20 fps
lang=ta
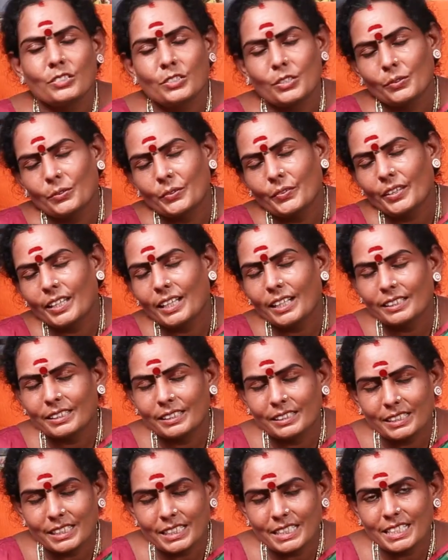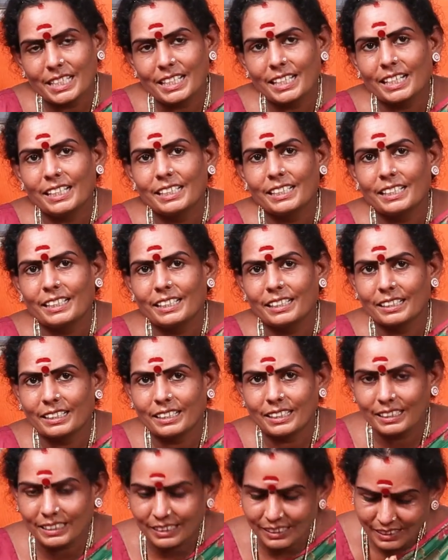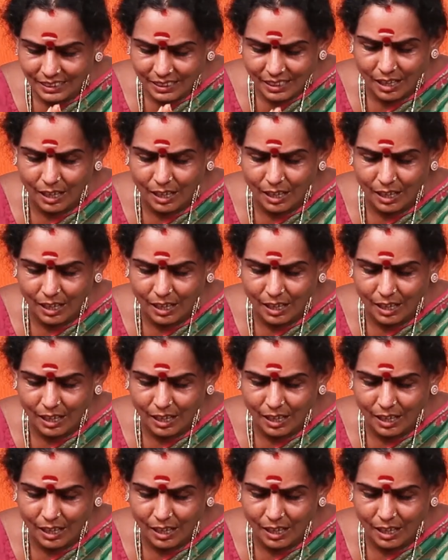ஸோ வந்து அந்த திருஷ்டி கழிக்கிறதுக்கு